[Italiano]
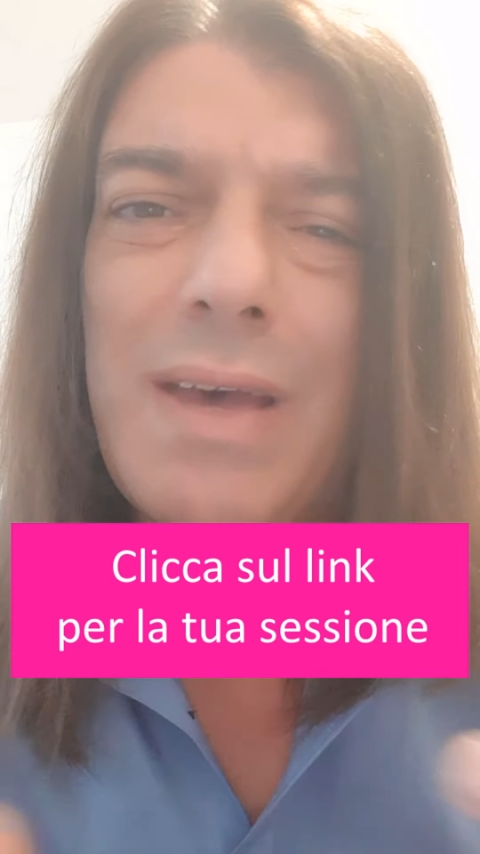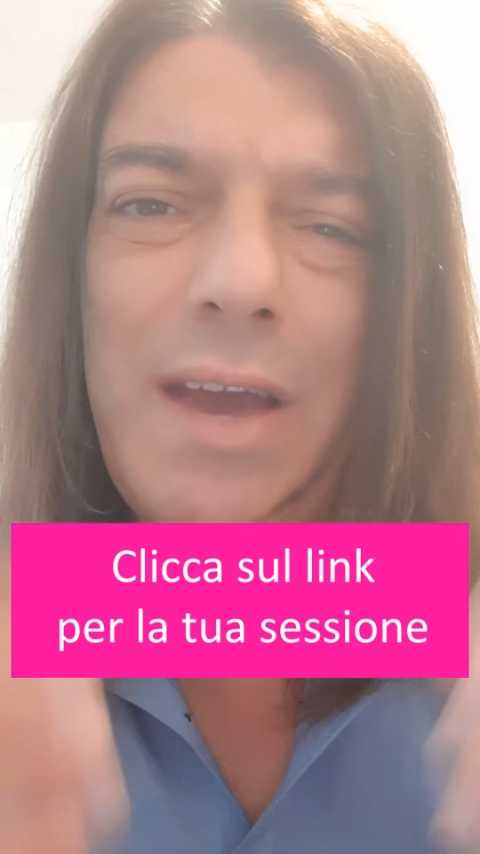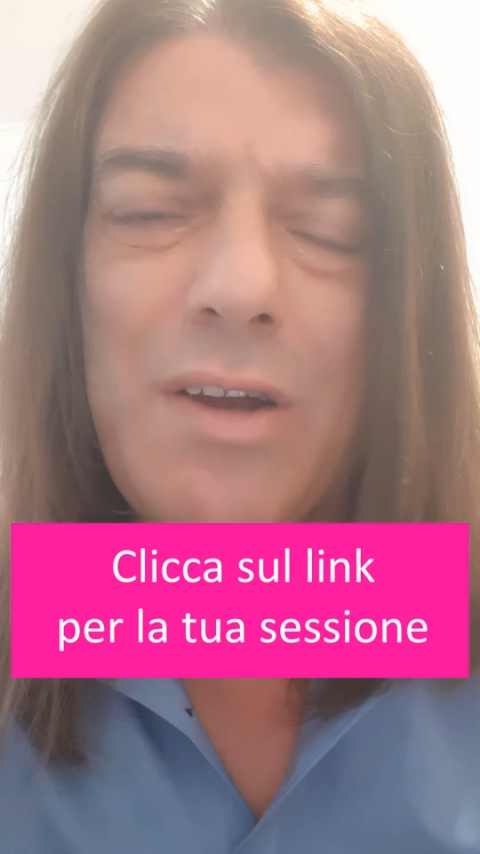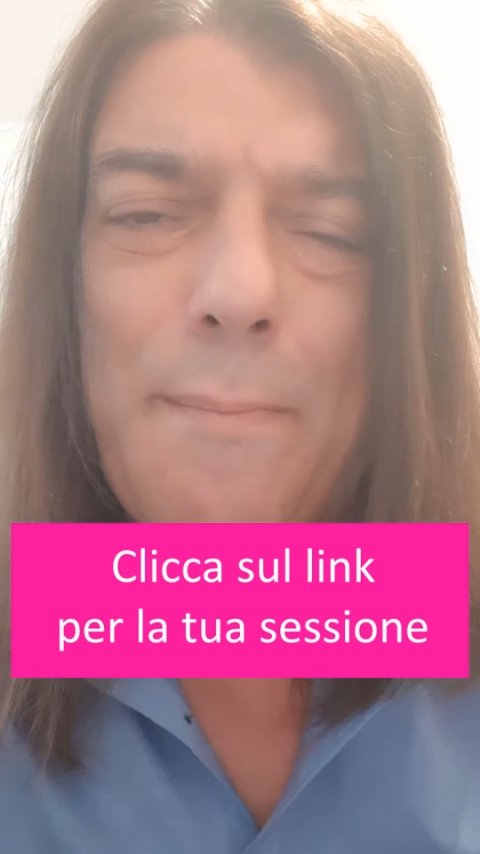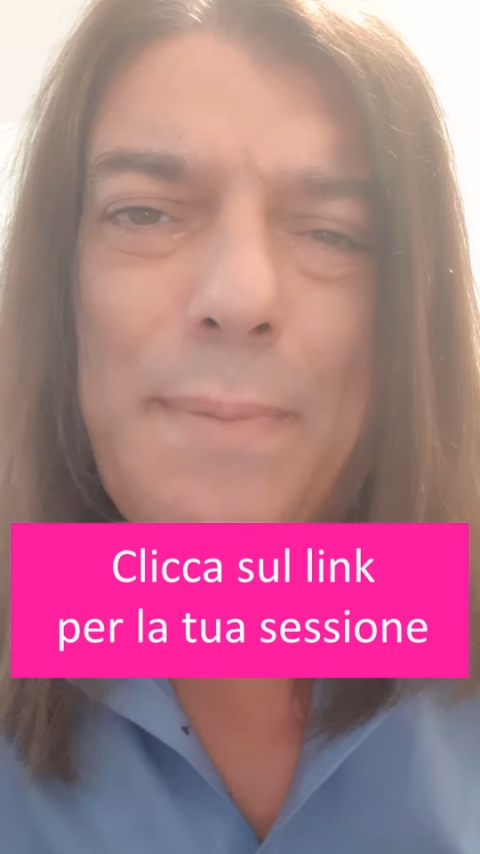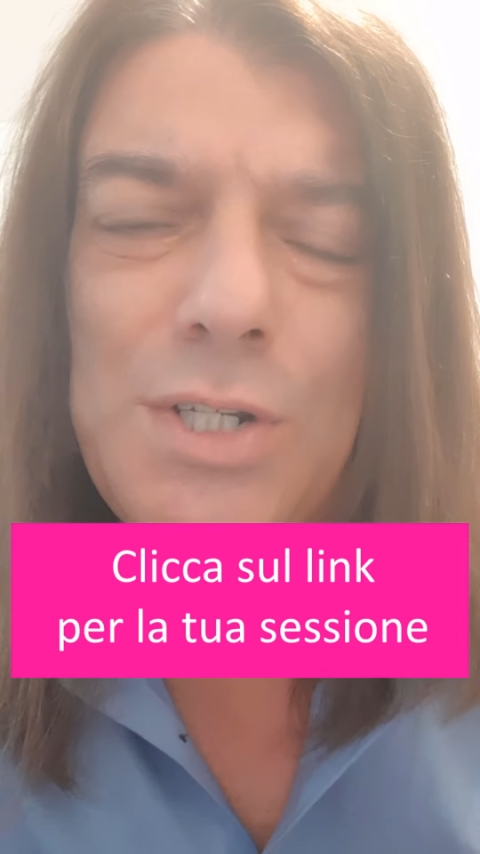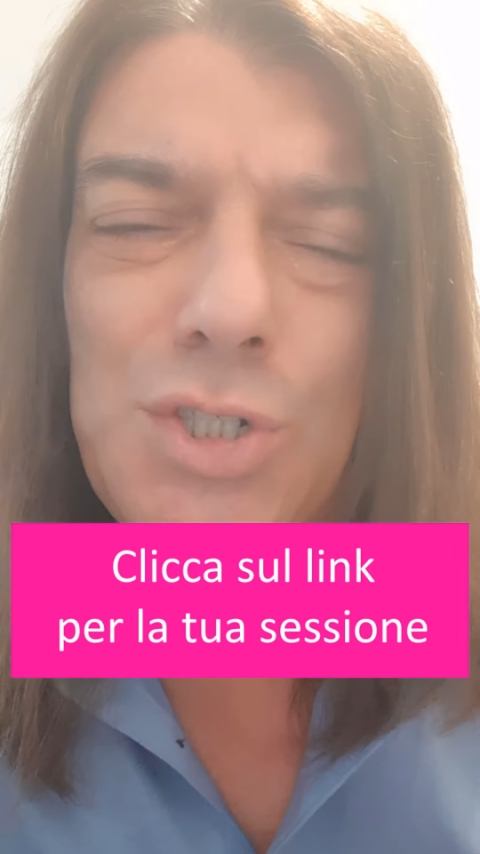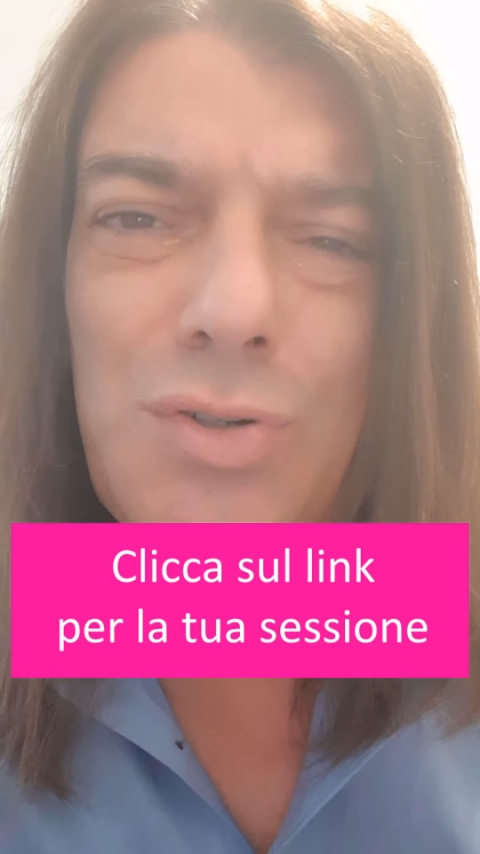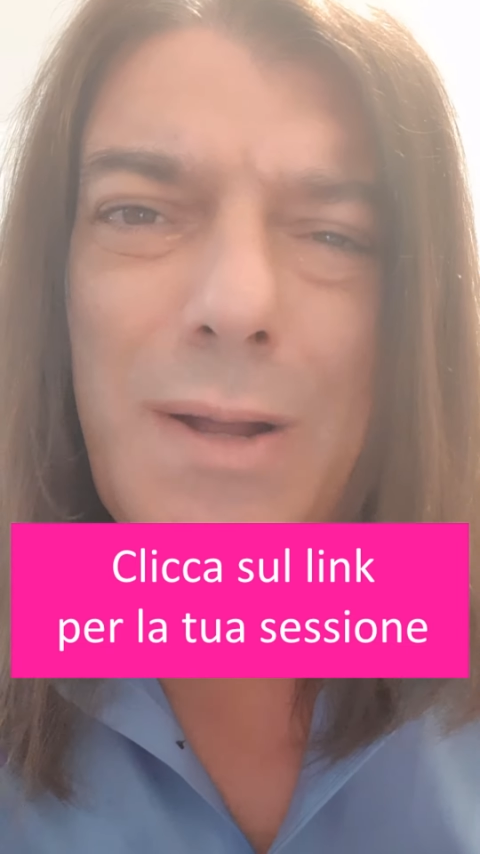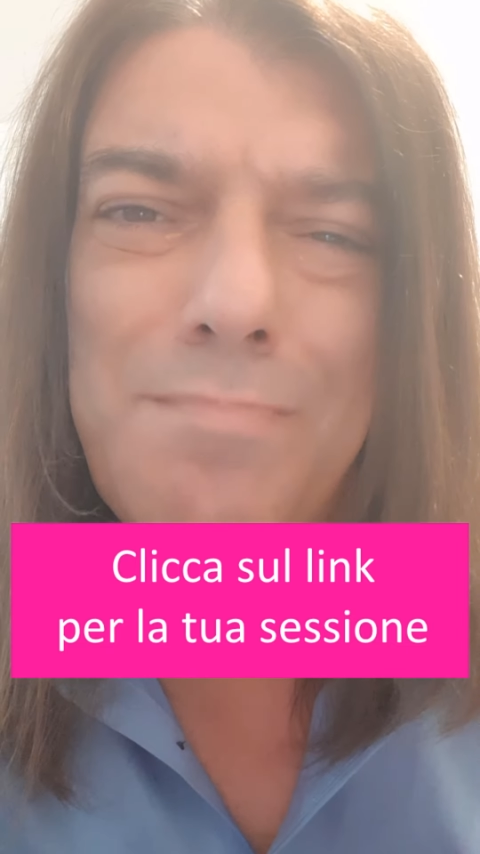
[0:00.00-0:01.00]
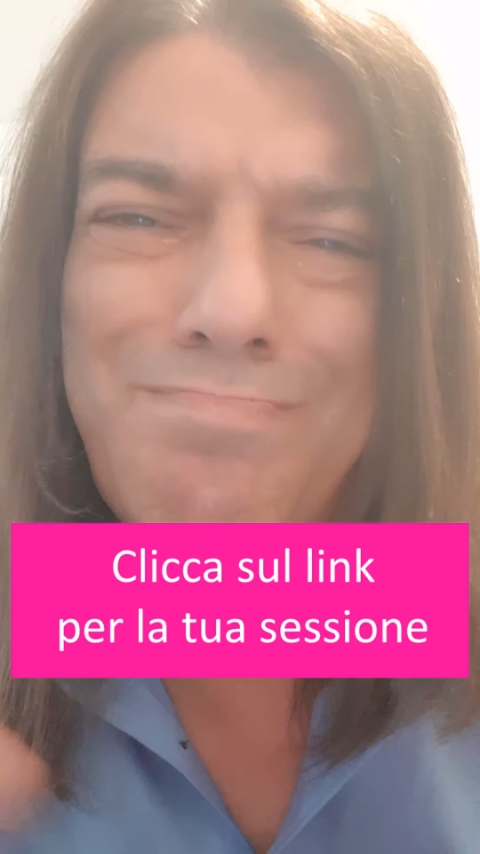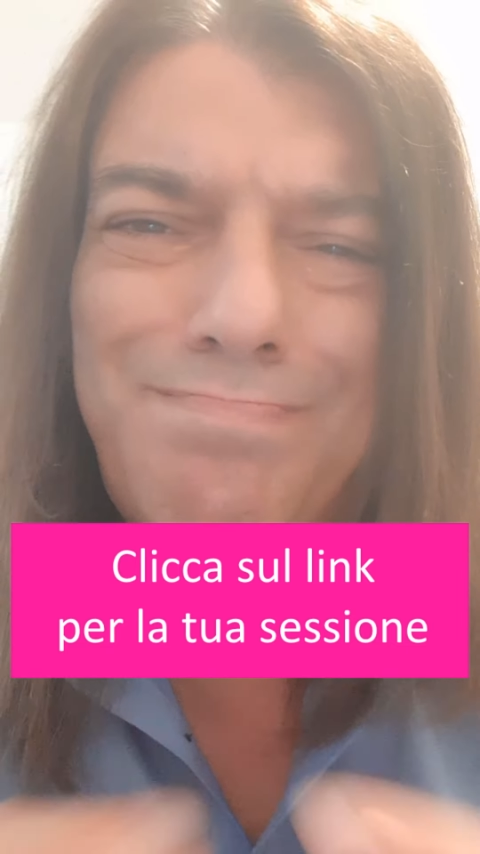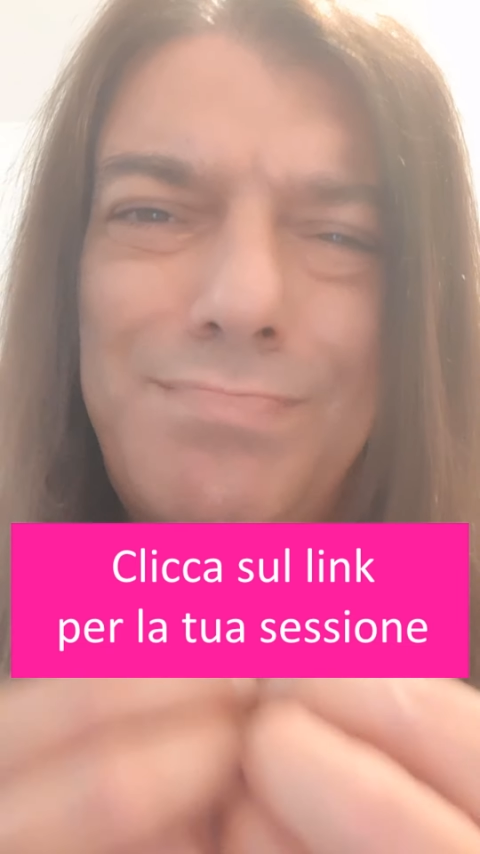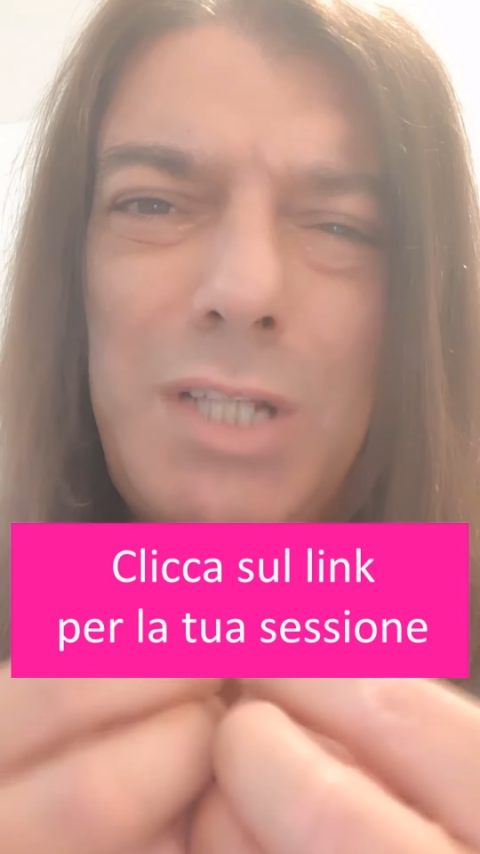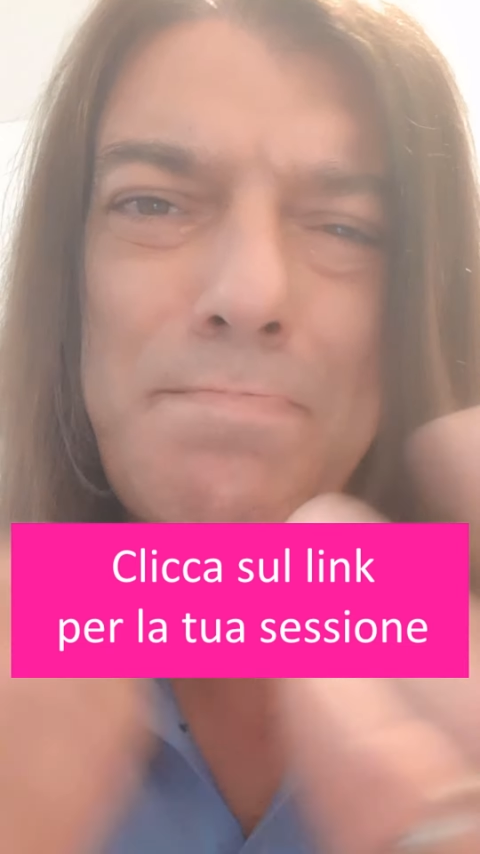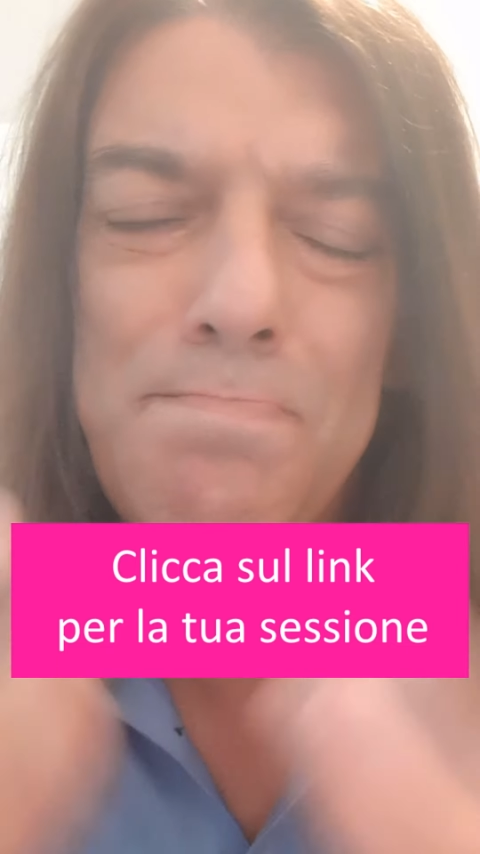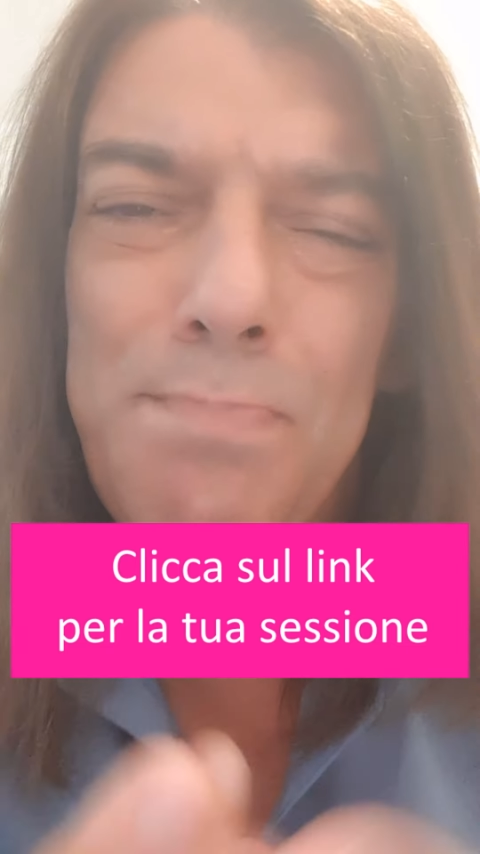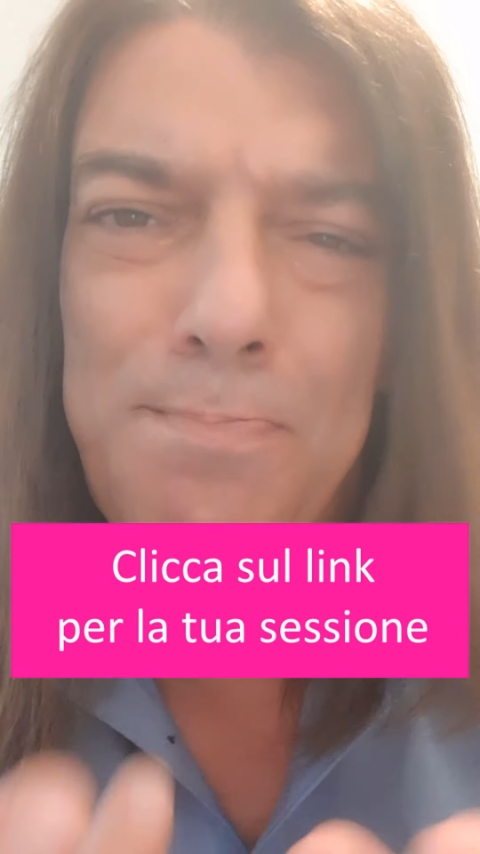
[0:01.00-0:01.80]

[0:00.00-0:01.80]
è una persona di